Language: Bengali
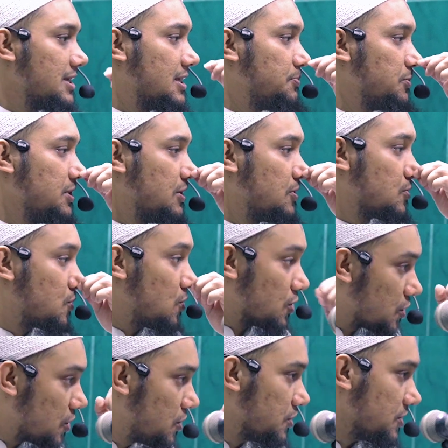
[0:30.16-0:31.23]
তাদের প্রতি
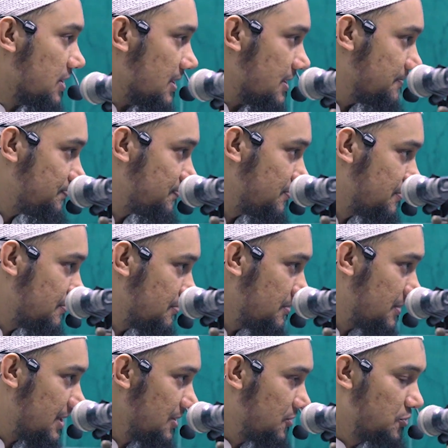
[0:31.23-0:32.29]
কঠোর হতে
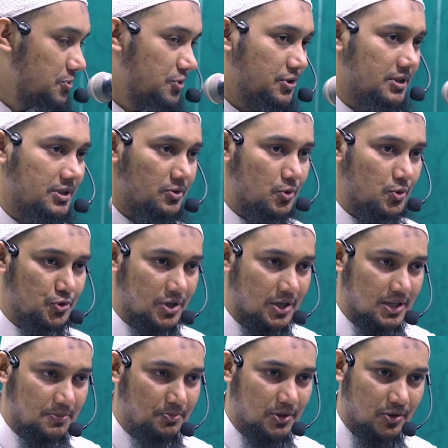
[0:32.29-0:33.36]
মানে তুমি যদি
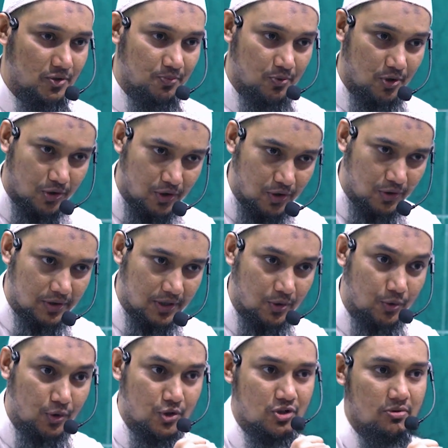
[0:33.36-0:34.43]
অনুসারীদের প্রতি খুব কঠোর হতে
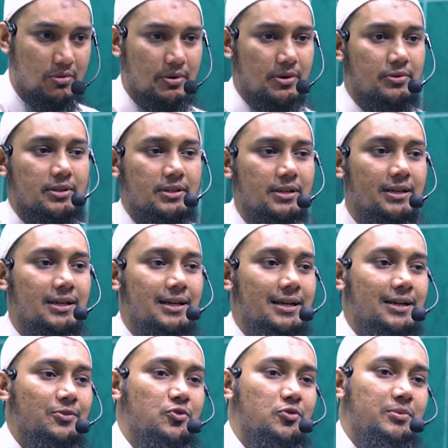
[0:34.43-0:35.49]
রূঢ় স্বভাবের হতে
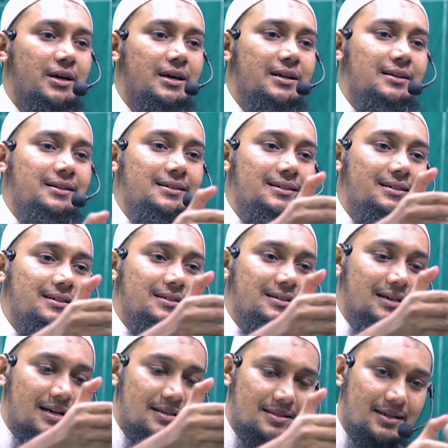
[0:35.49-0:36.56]
তোমার
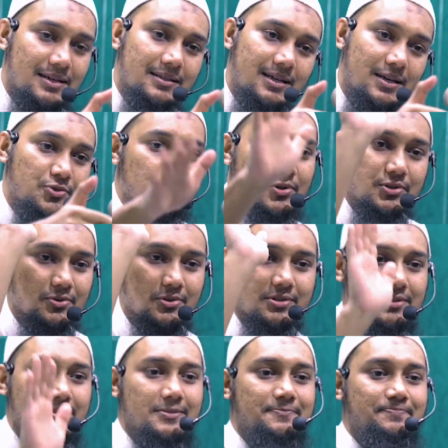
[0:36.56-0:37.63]
কাছ থেকে তারা সরে চলে
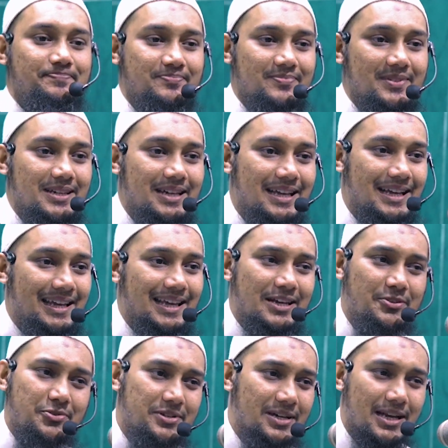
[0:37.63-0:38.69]
যায়
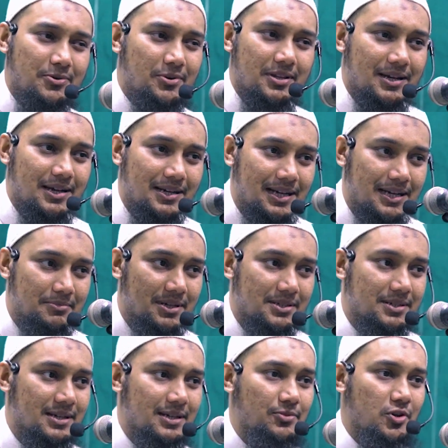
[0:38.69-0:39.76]
একটু খেয়াল করে দেখেন আমরা
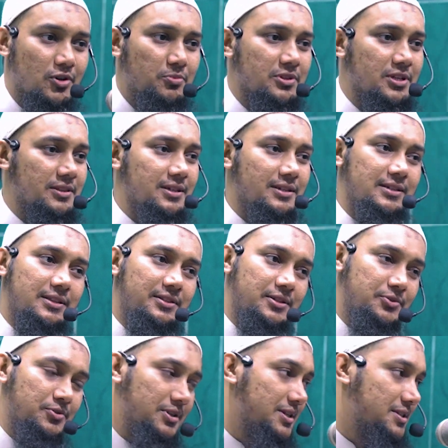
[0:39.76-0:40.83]
যারা ধর্মতাত্ত্বিক
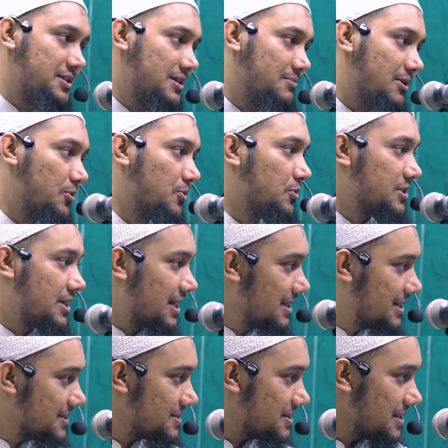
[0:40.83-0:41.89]
নেতৃত্বই দিচ্ছি বা অন্য
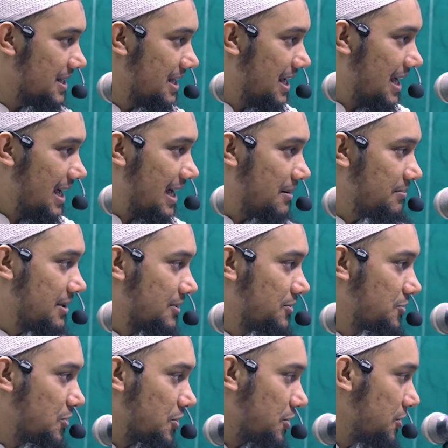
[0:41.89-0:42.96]
জায়গায় দিচ্ছি আমরা
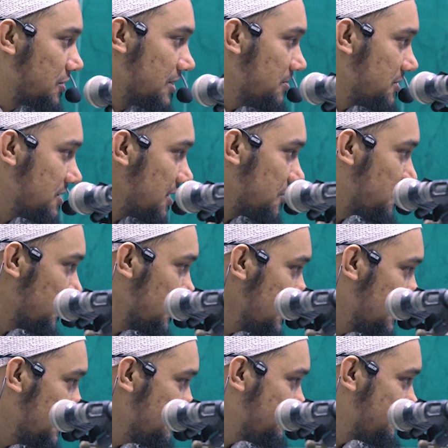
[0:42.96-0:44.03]
একটু কঠোরতা বেশি আরোপ করি না